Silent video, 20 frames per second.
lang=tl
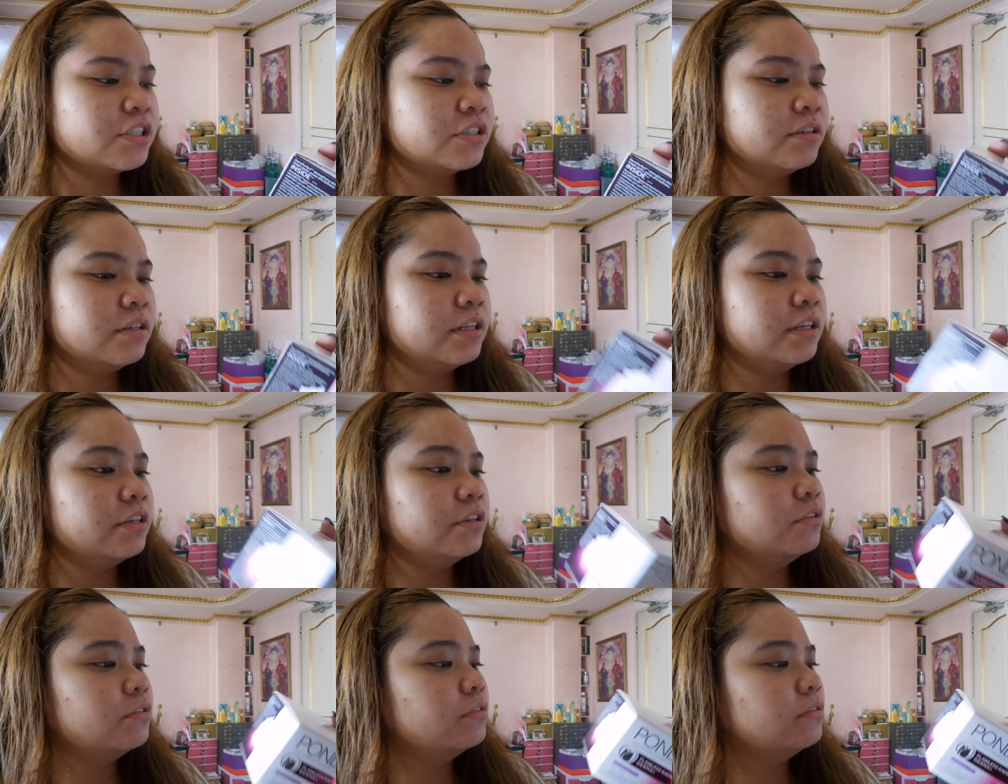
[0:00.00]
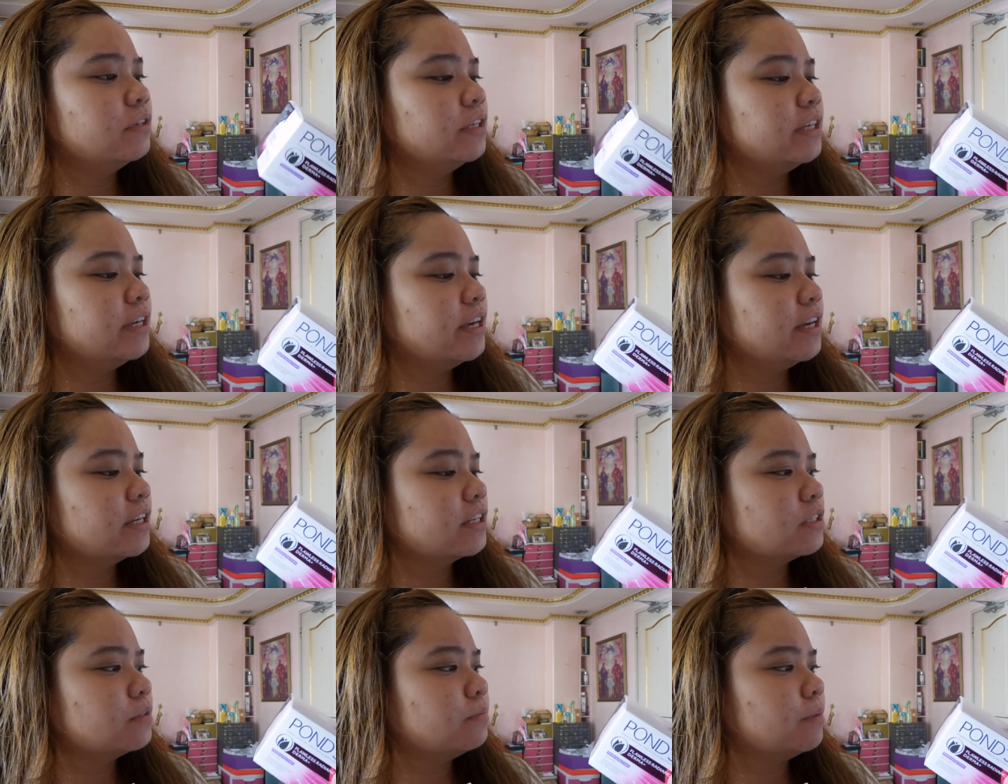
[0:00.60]
actually, yung
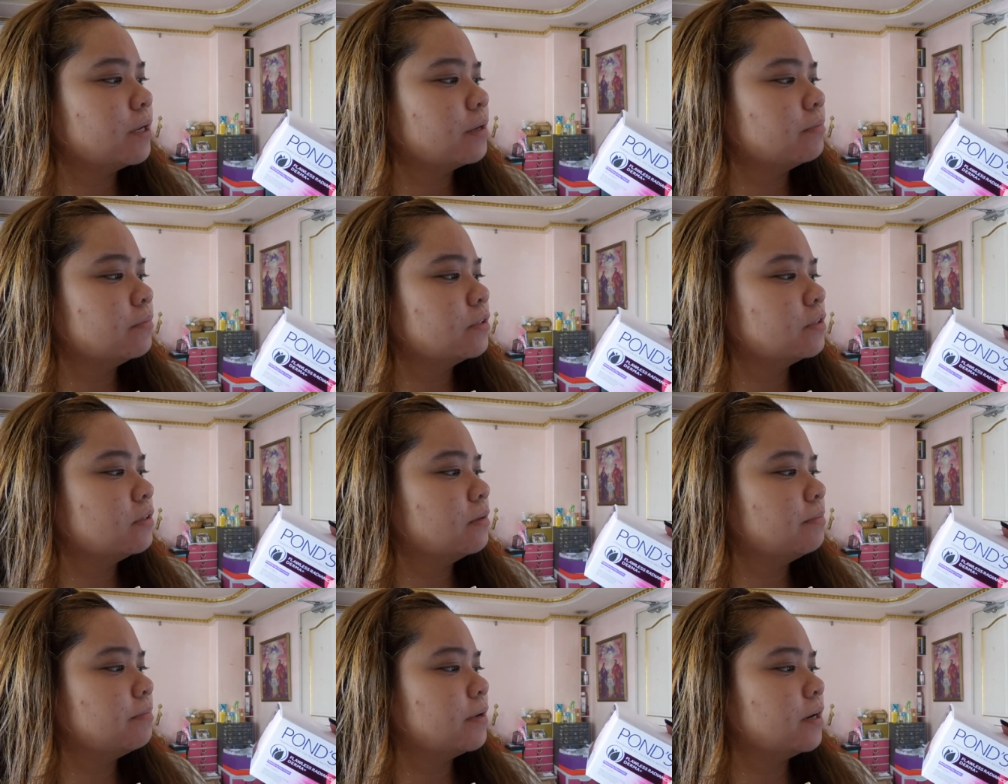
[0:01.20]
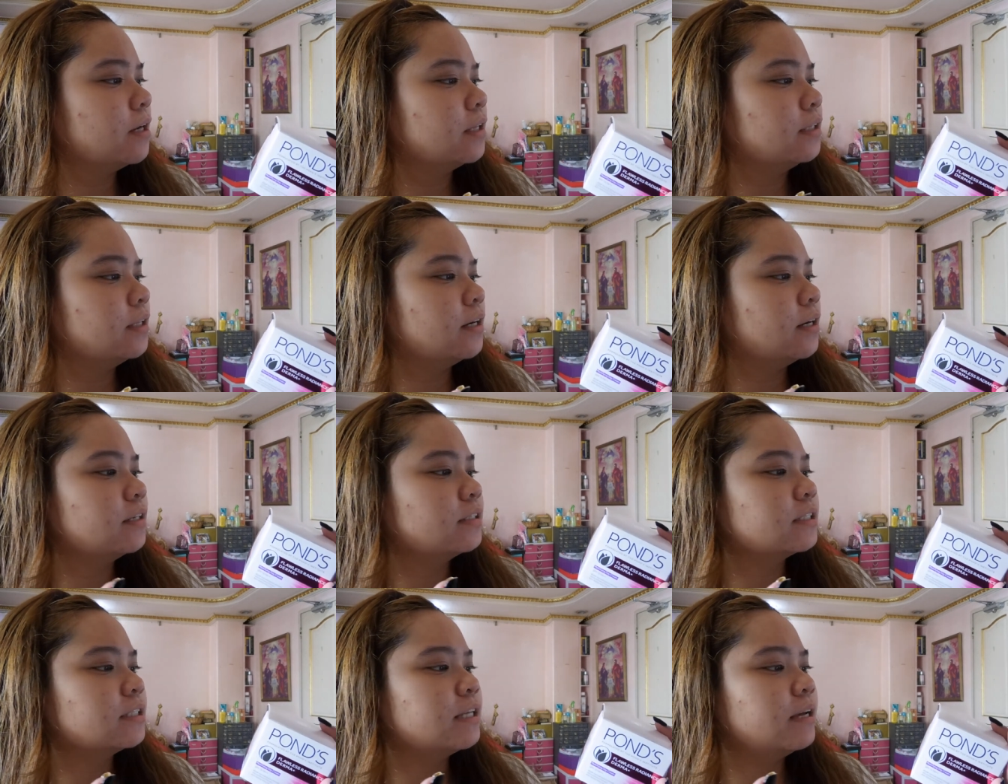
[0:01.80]
i-expect mo sa product,
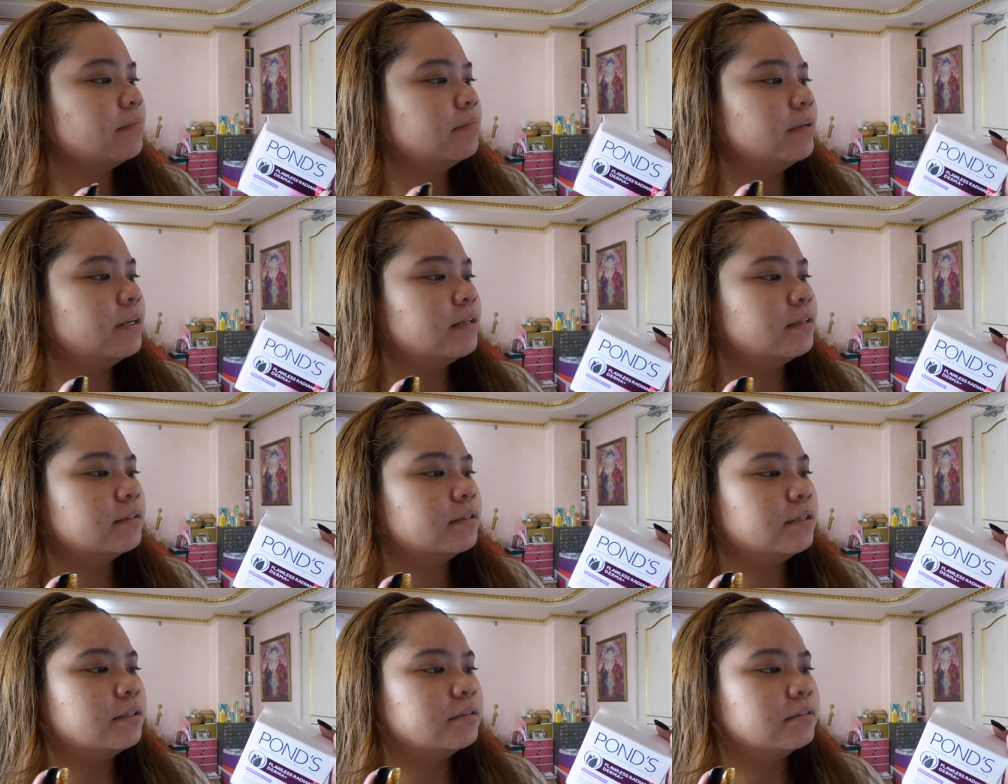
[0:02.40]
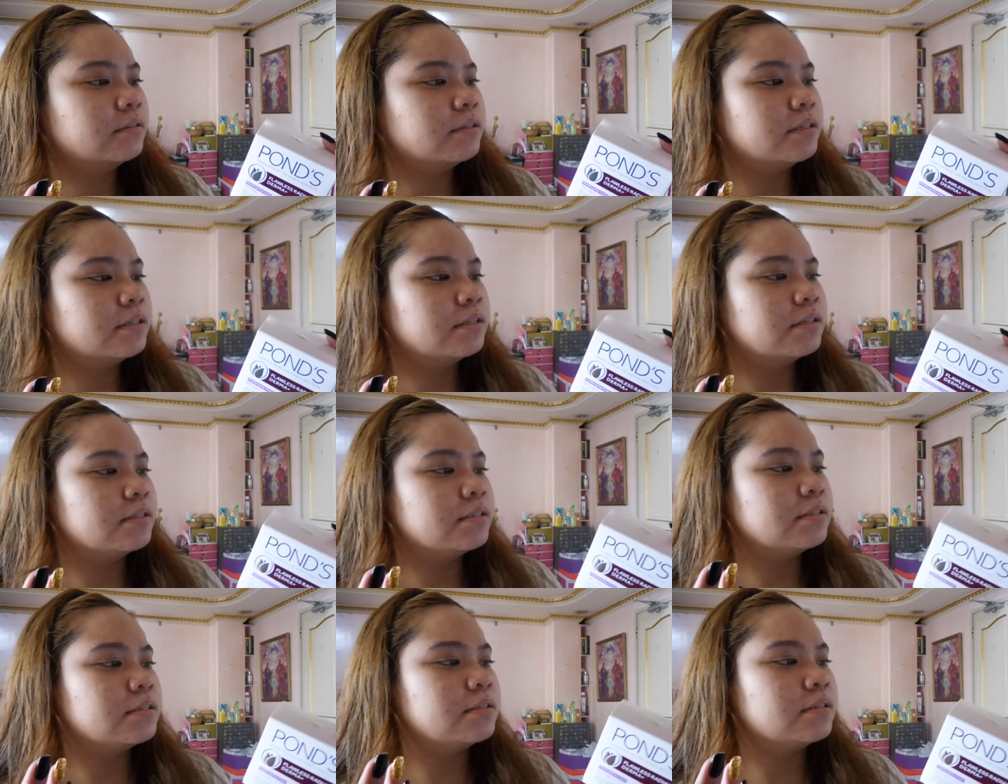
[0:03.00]
ang sabi lang dito
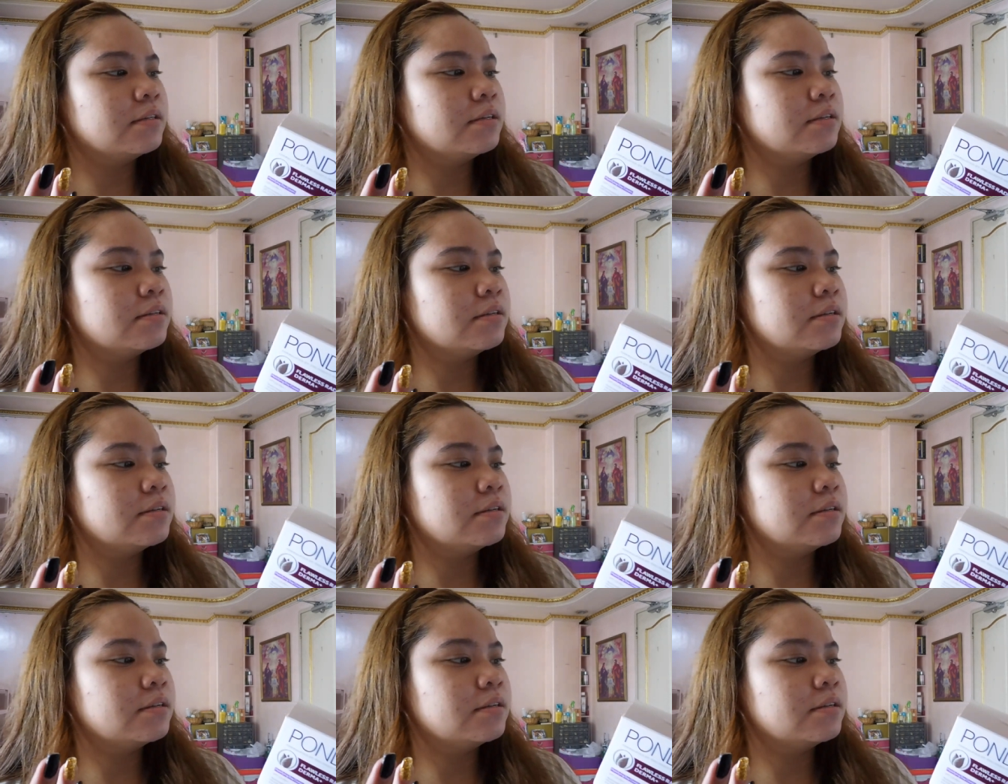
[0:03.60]
is